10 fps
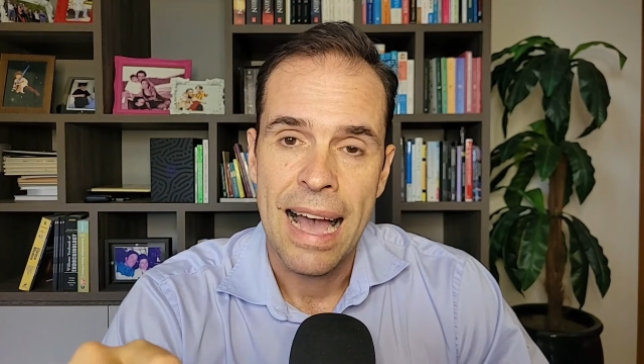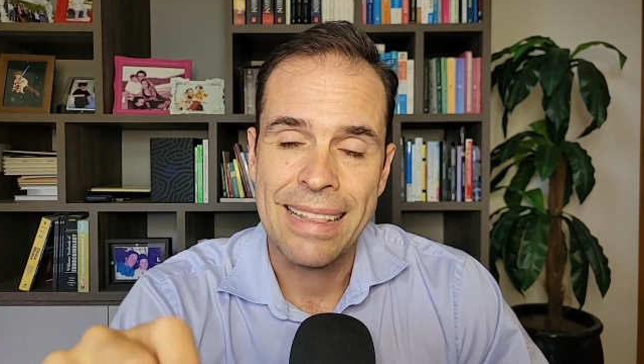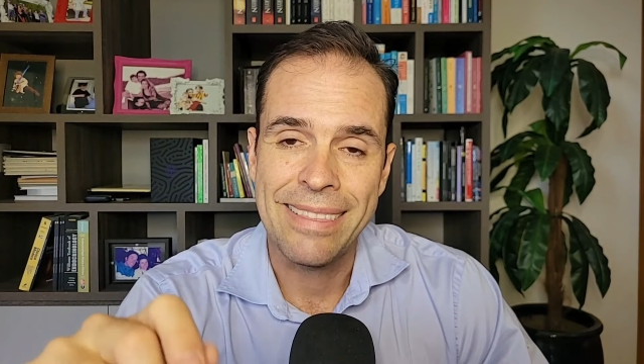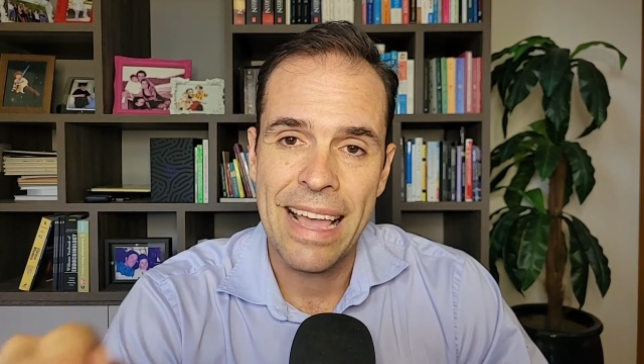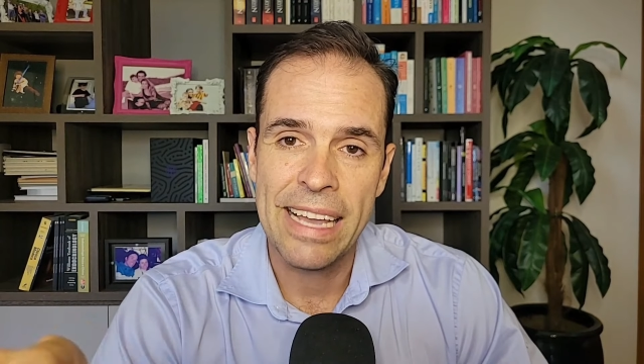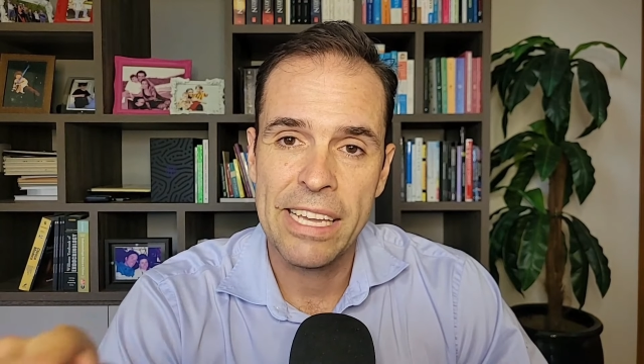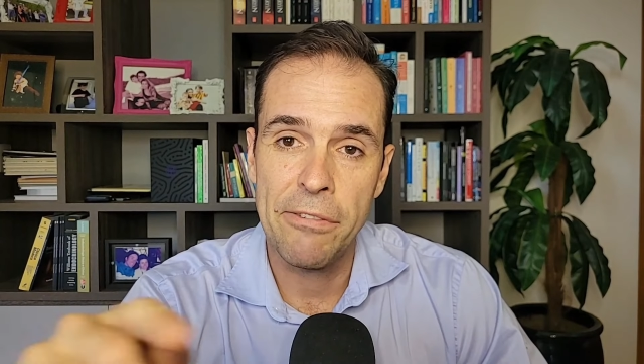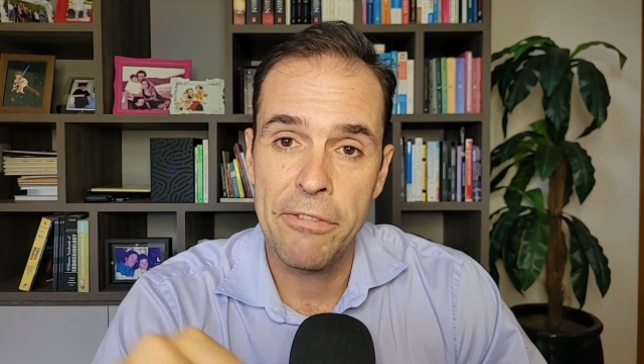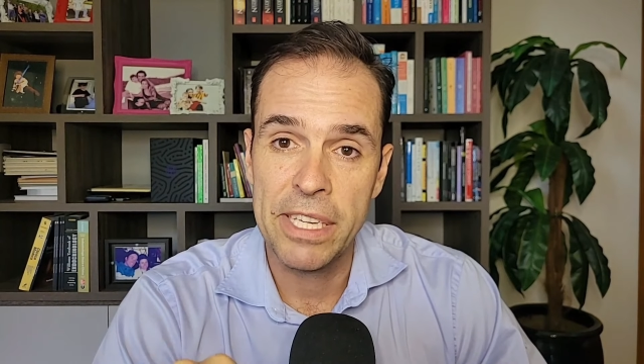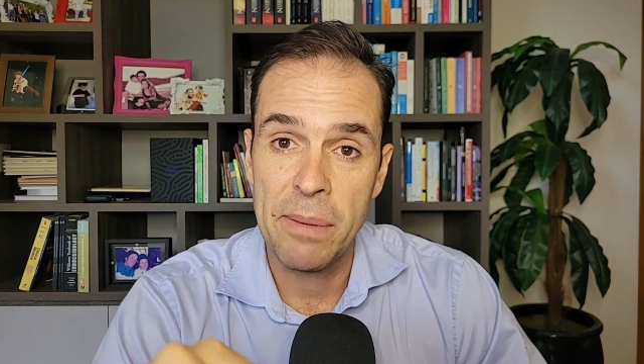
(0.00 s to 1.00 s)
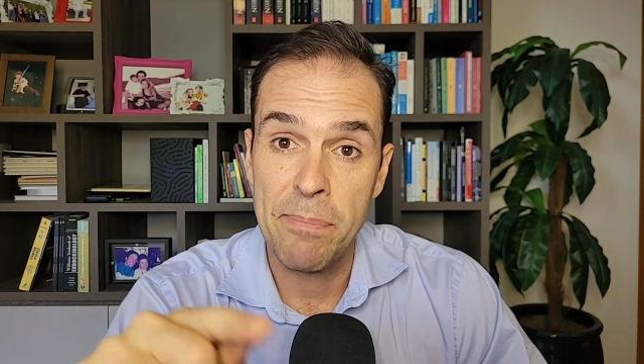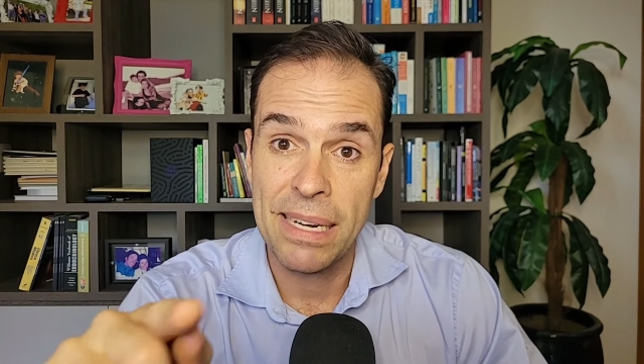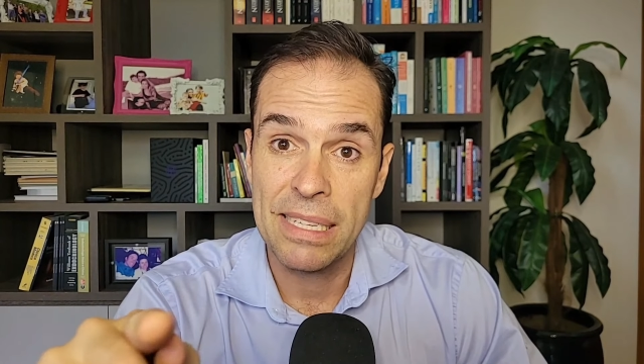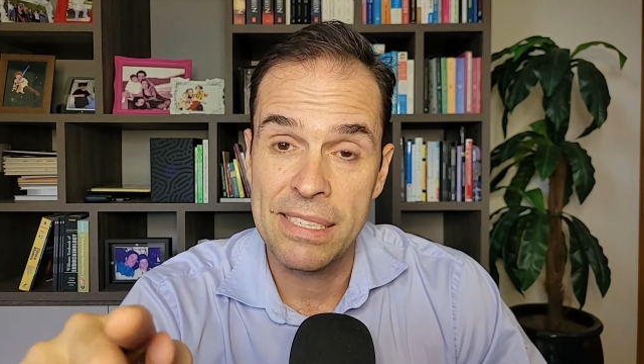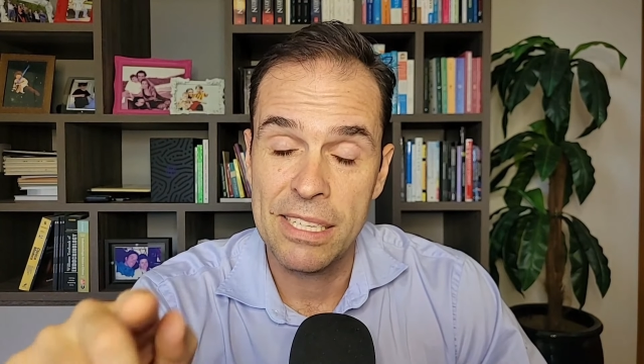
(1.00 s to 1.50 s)
até que fique
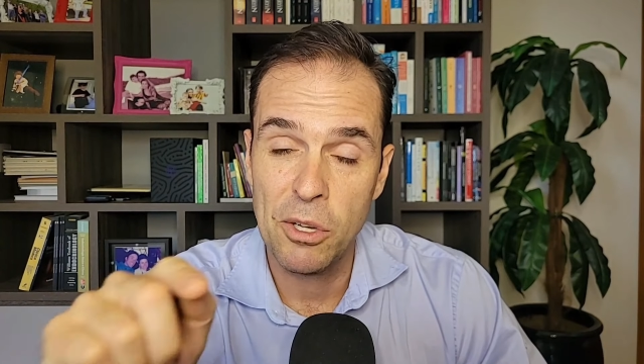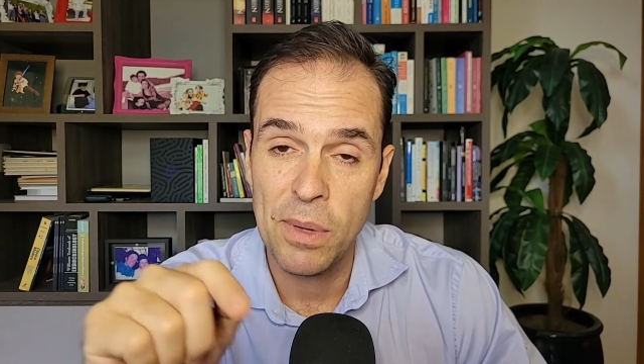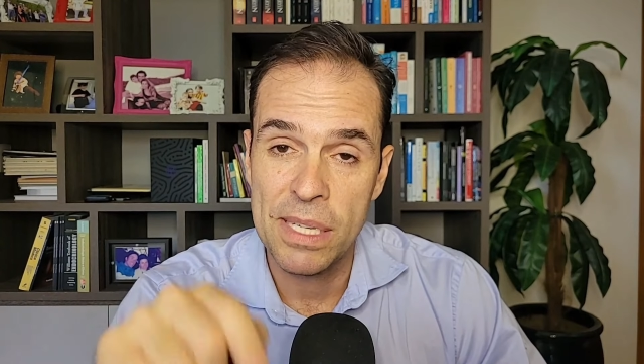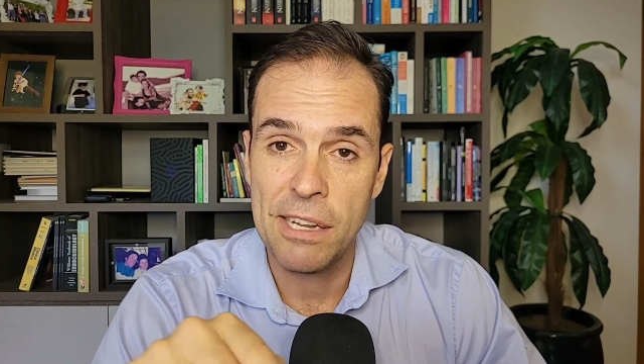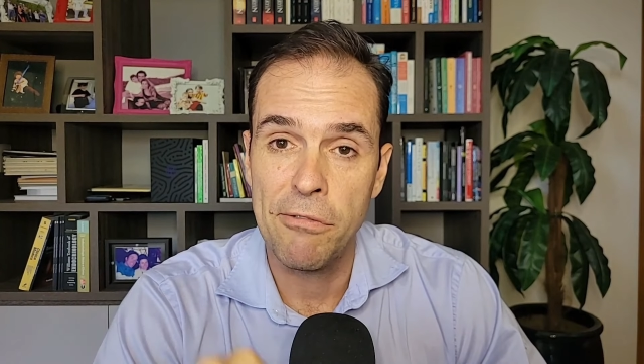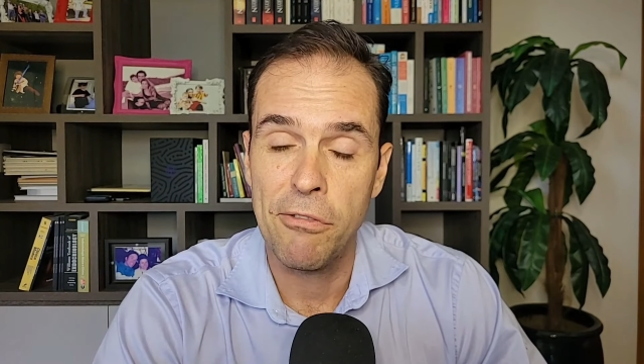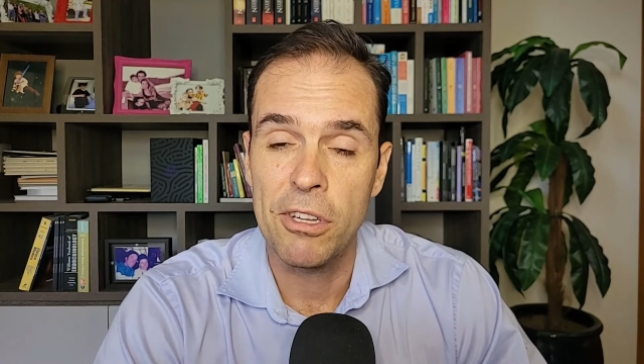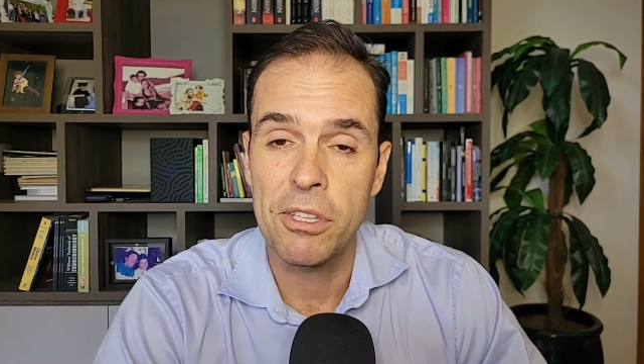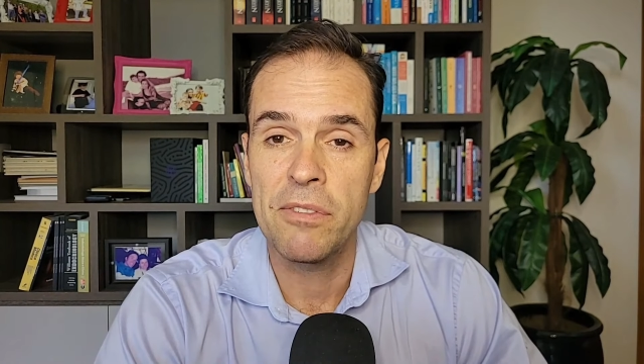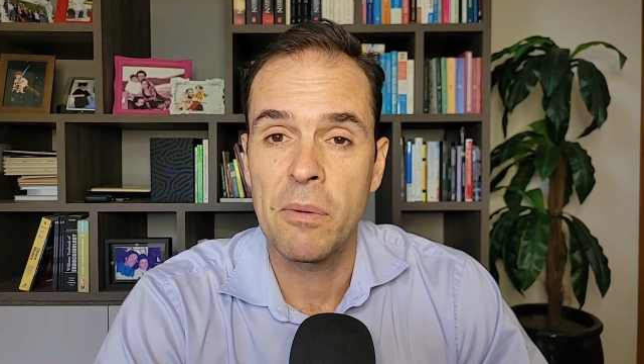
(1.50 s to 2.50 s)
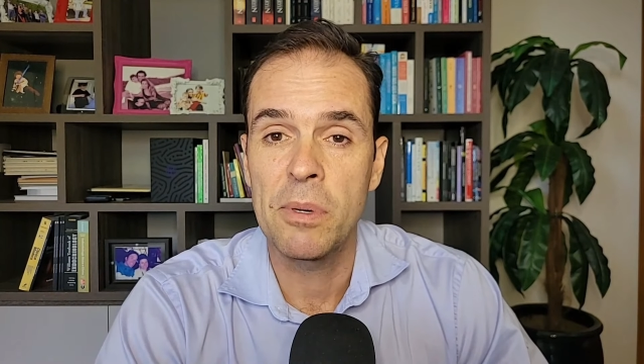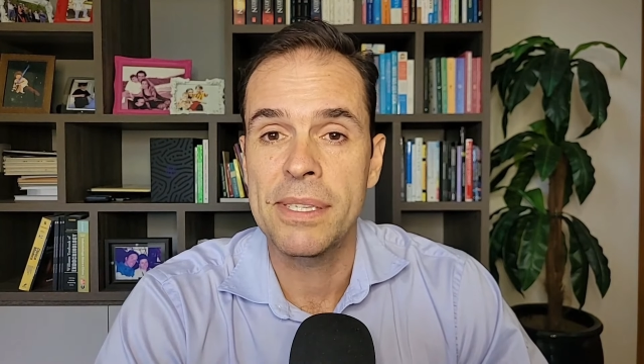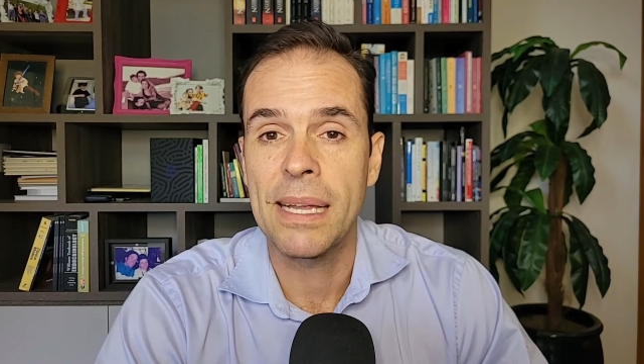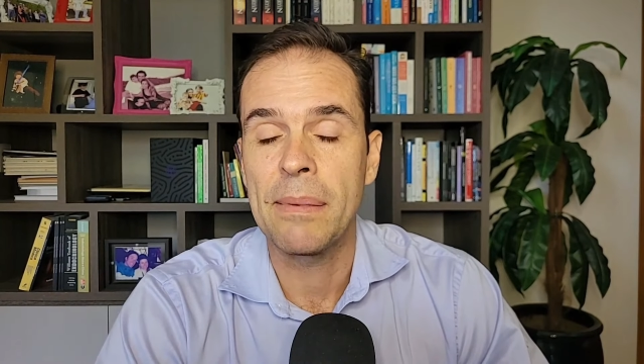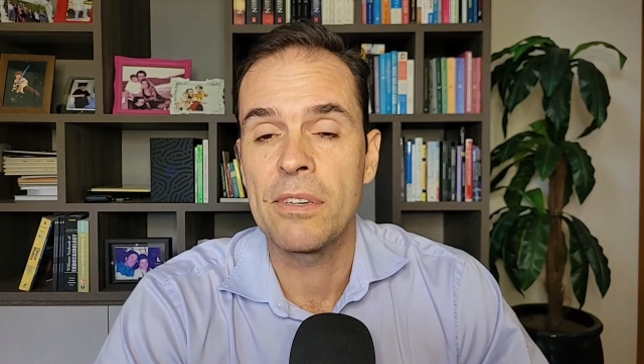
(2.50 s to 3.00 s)
parecido com essa foto que eu vou
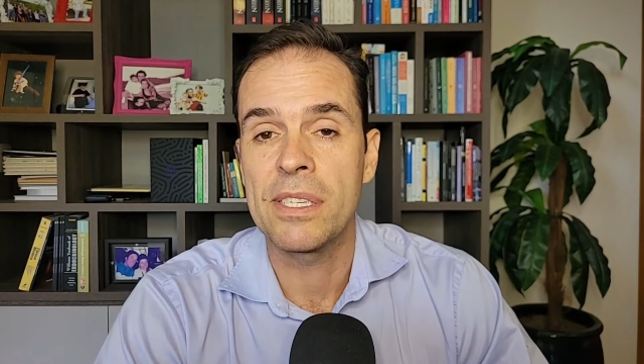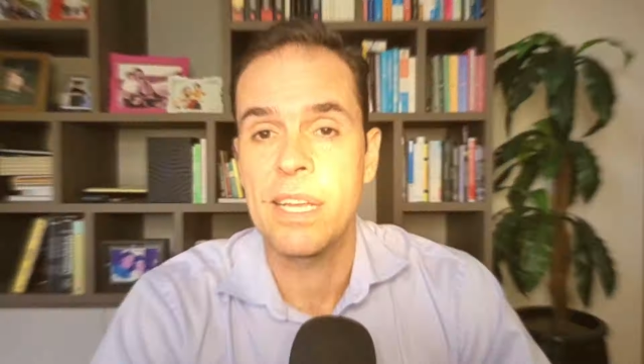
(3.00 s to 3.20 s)
mostrar para você